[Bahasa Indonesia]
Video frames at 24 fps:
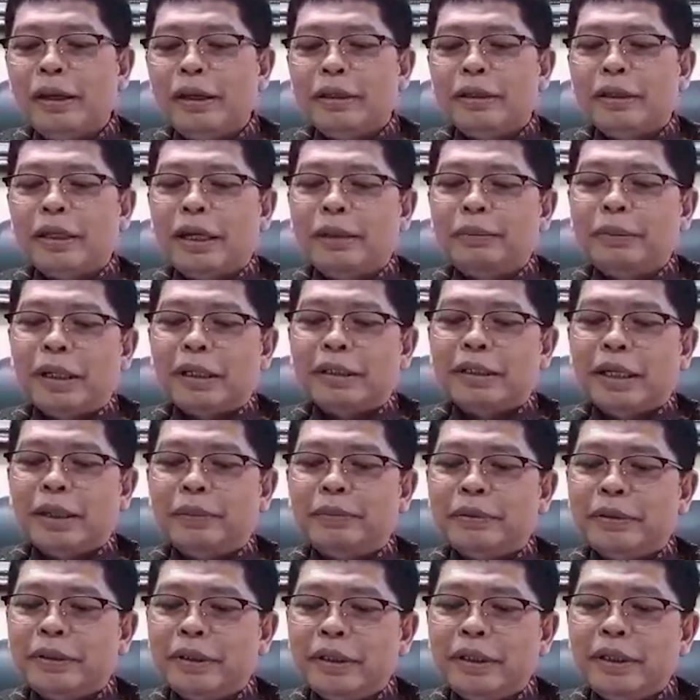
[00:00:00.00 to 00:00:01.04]
dalam
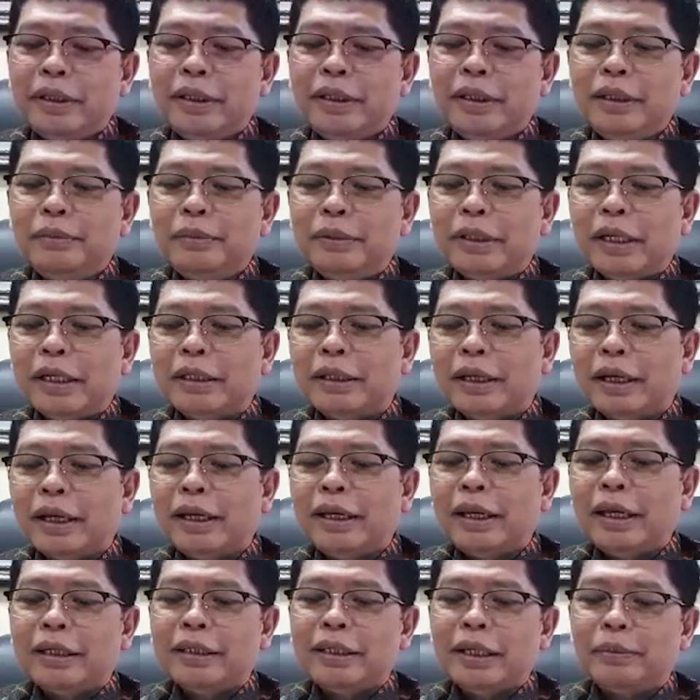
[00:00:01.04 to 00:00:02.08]
eksepsi
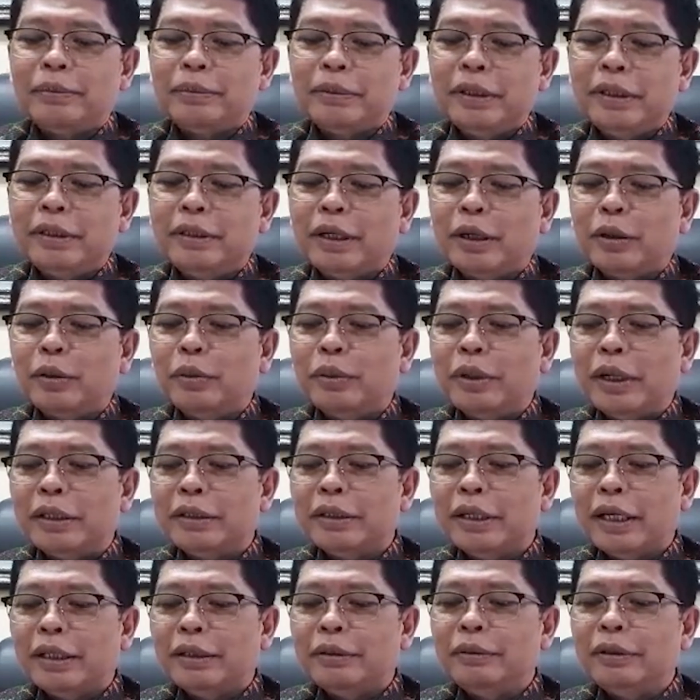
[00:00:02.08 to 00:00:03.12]
menyatakan eksepsi tergugat
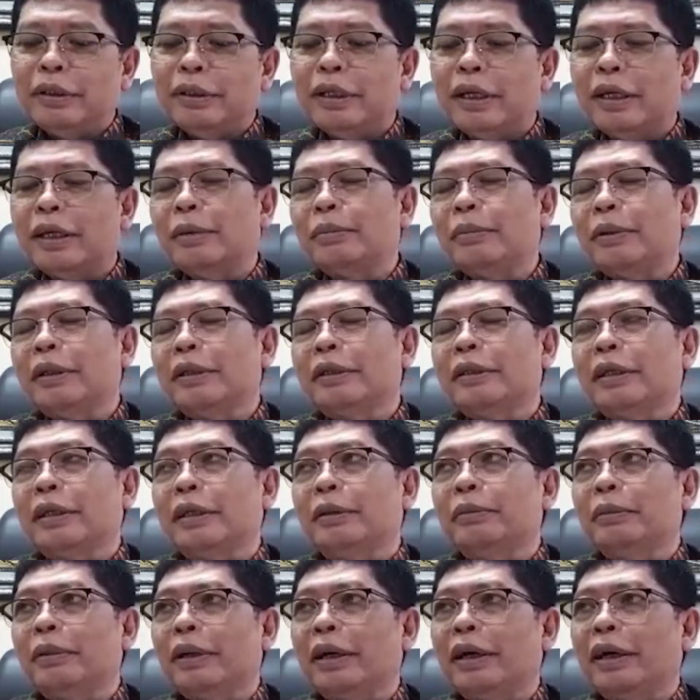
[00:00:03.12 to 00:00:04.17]
satu tidak dapat
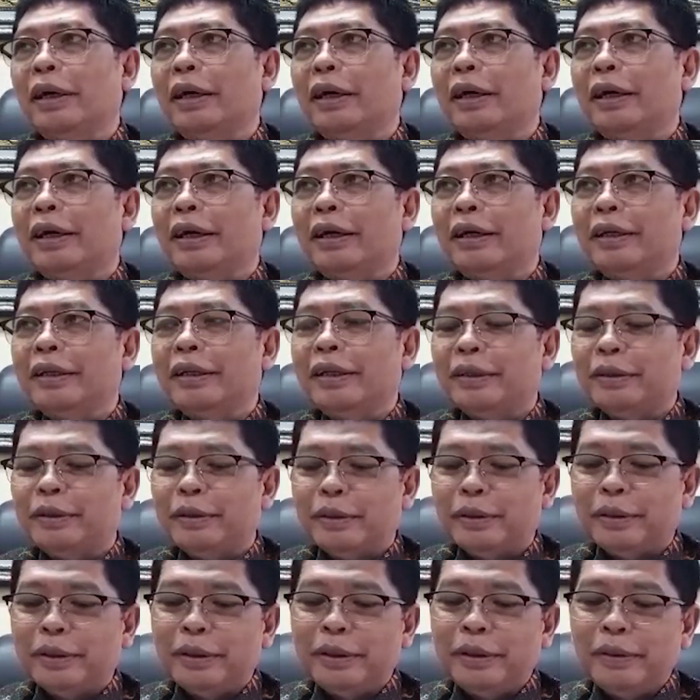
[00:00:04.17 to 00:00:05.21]
diterima
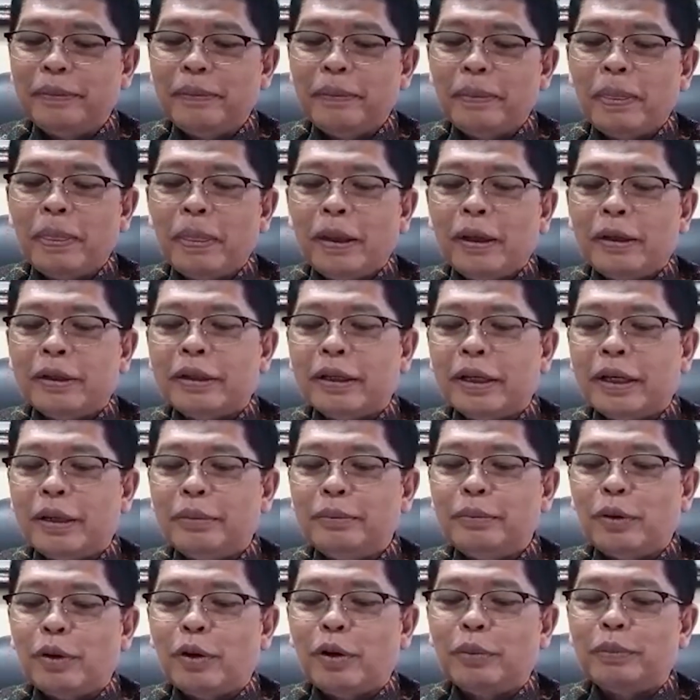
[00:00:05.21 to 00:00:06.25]
gitu
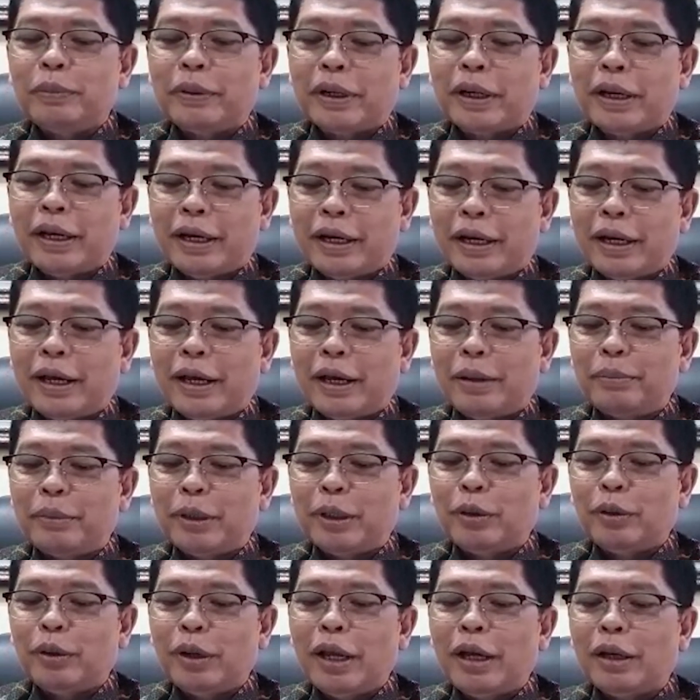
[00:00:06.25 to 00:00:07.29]
dalam pokok perkara
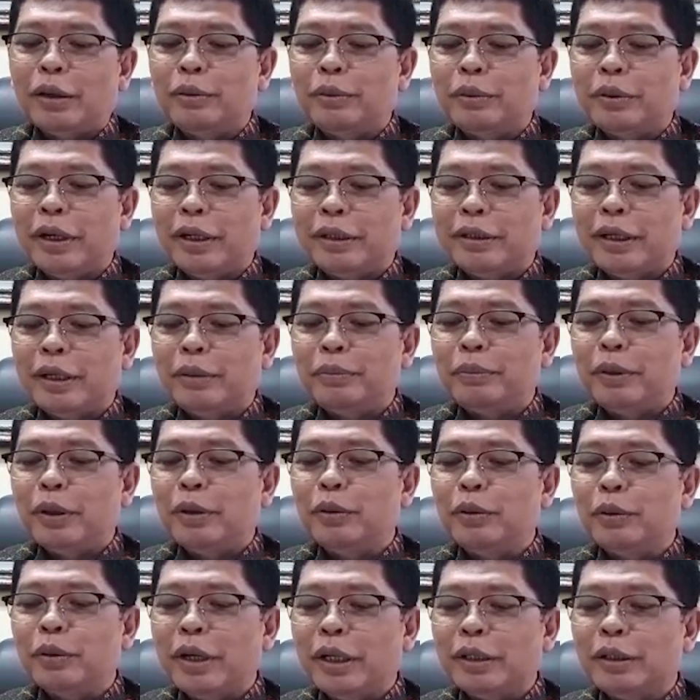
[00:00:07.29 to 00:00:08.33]
menolak gugatan
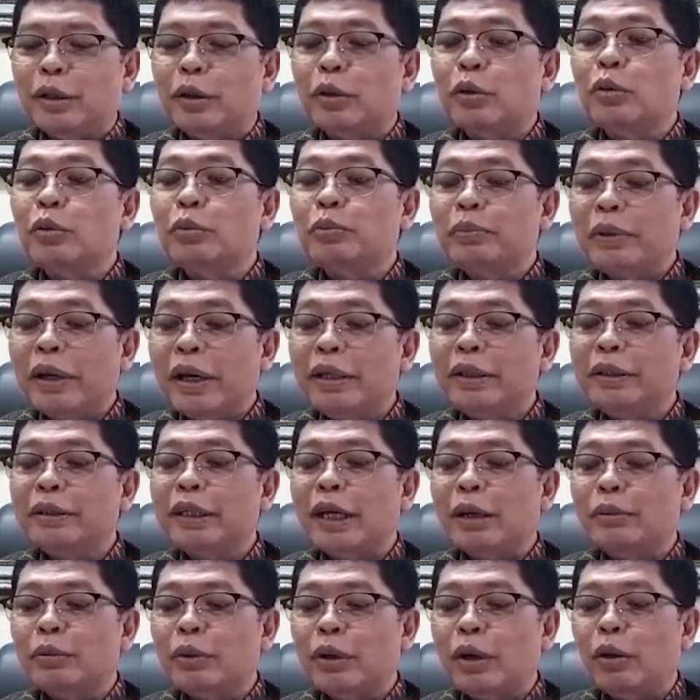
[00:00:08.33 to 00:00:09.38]
penggugat Ruben
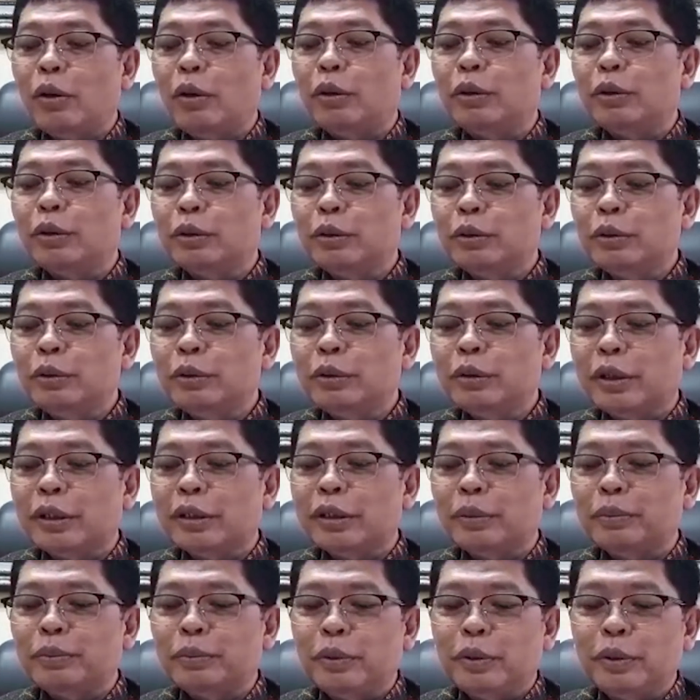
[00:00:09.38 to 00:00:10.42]
Samuel Onsu
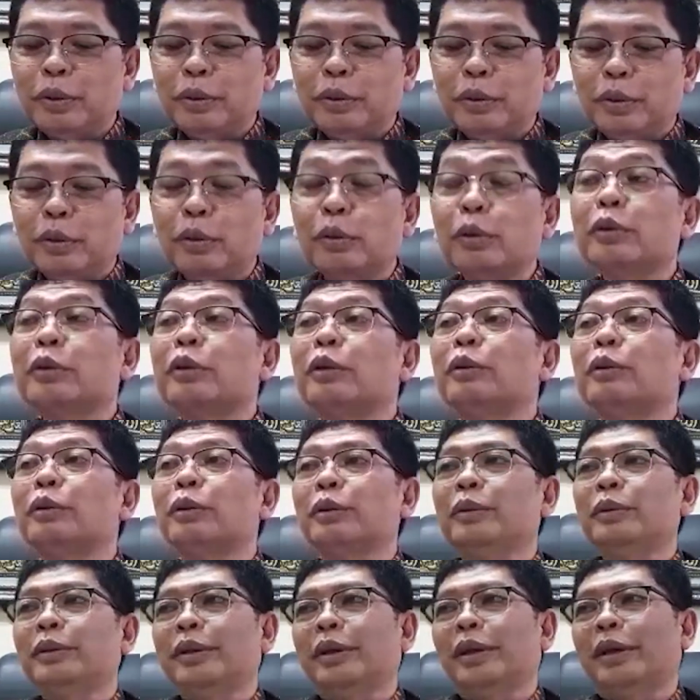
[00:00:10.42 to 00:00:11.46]
tersebut untuk
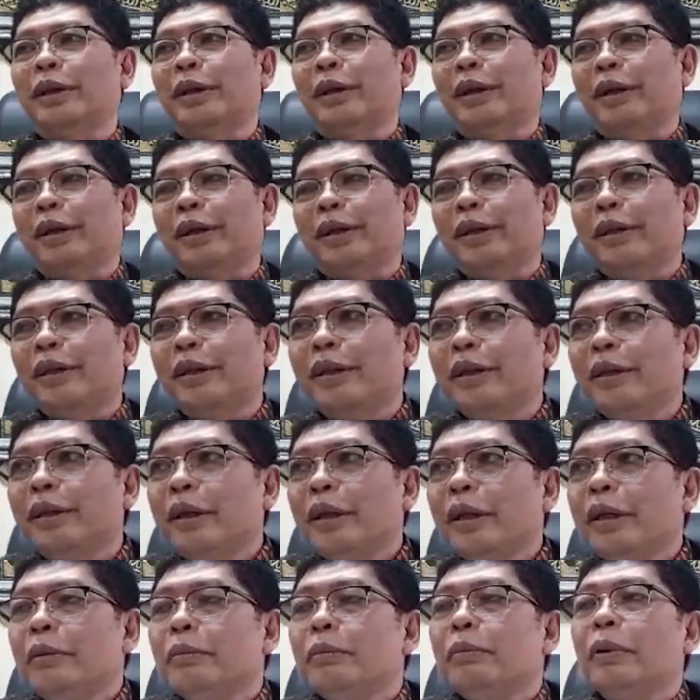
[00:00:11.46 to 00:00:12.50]
seluruhnya.
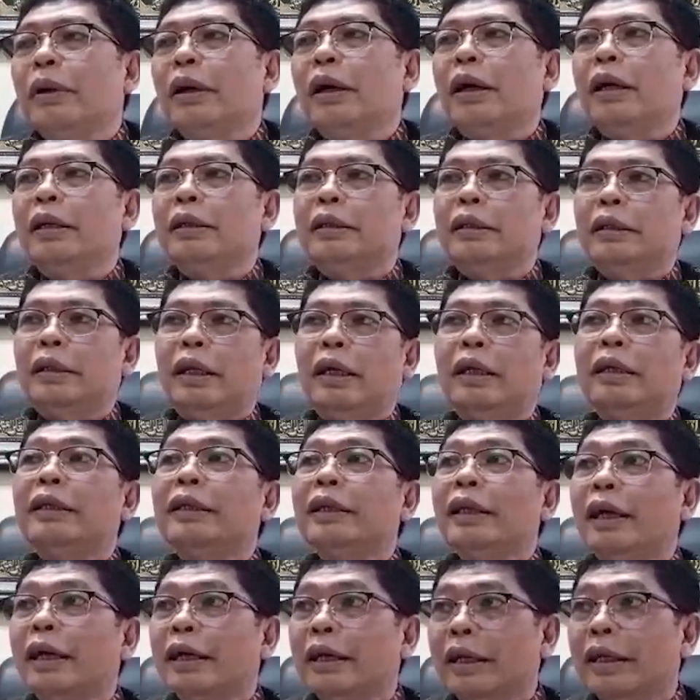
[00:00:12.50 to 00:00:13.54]
Ini Pengadilan
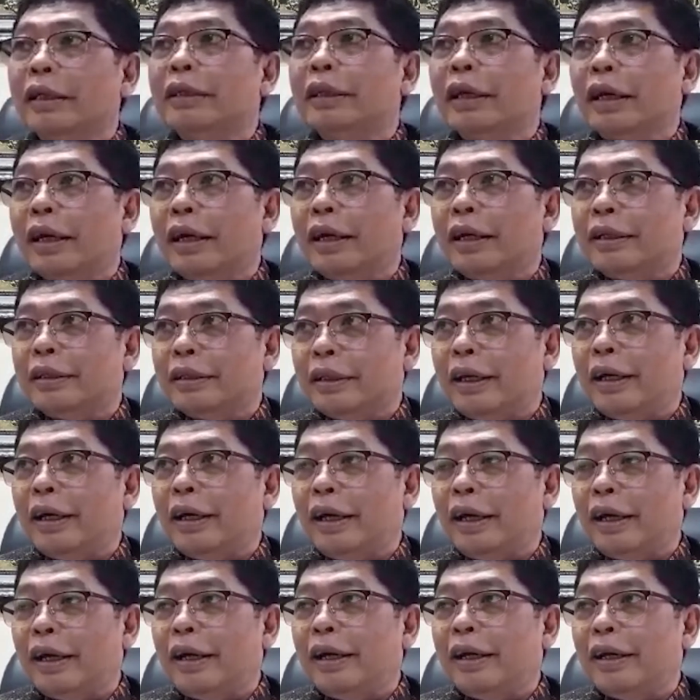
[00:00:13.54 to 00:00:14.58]
Niaga
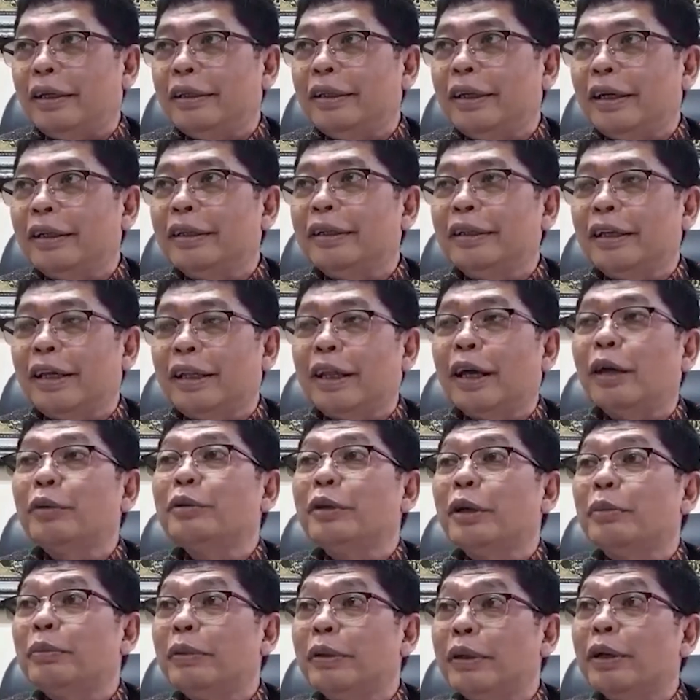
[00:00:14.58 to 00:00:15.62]
Jakarta yang dinyatakan
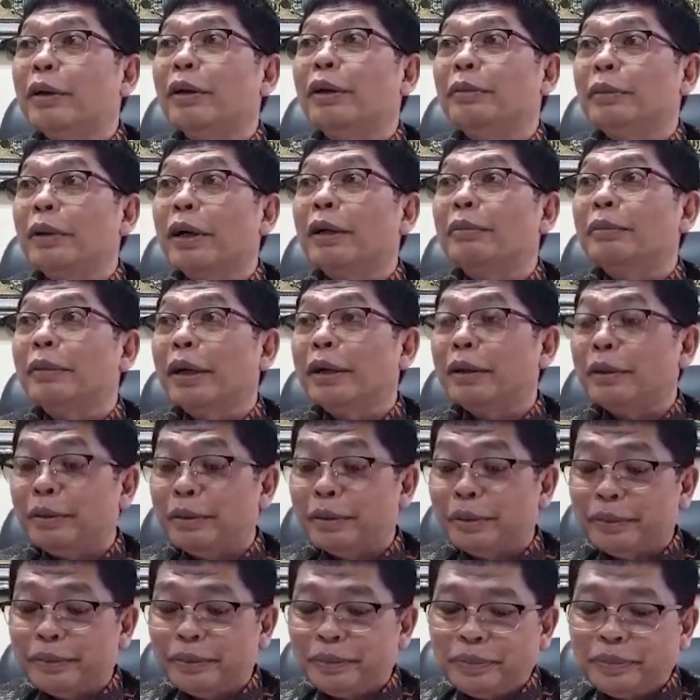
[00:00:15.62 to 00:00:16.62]
sudah benar oleh Mahkamah Agung.